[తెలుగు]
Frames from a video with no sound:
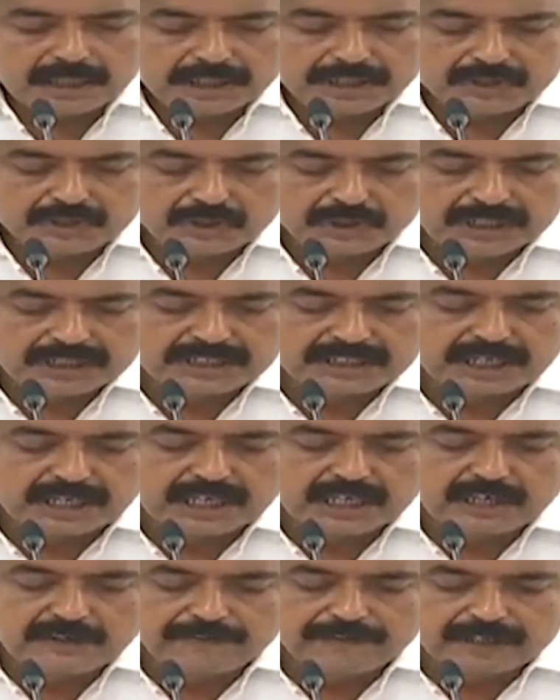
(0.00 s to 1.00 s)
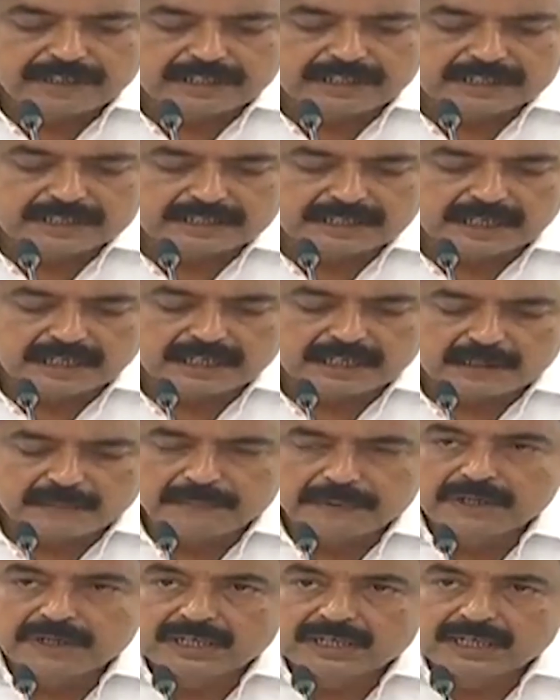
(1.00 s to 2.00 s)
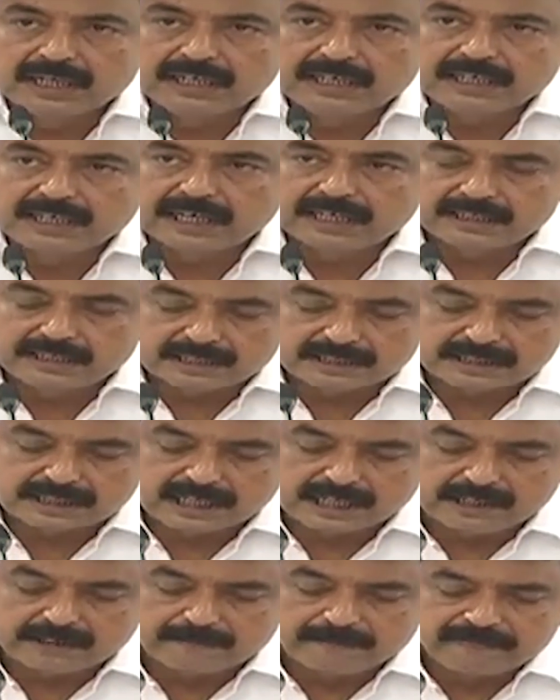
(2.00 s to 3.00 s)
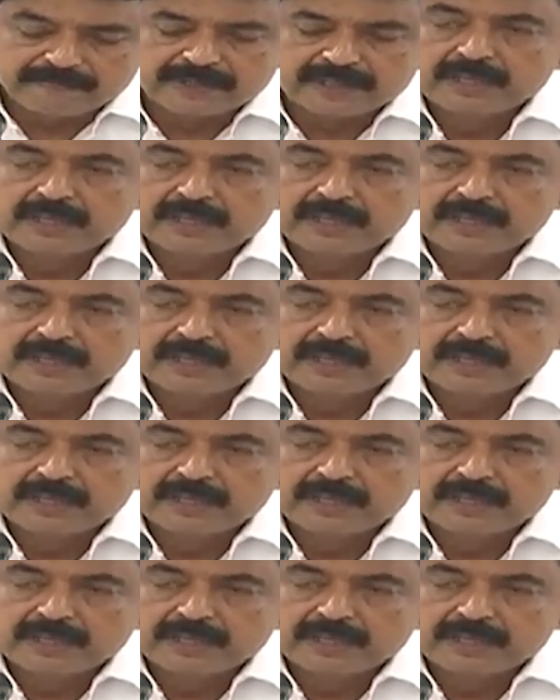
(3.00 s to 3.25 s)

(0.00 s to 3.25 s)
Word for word: ఇన్సూరెన్స్ కానీ ఫిట్నెస్ కానీ రిపేర్లు కానీ ఆర్థిక సహాయం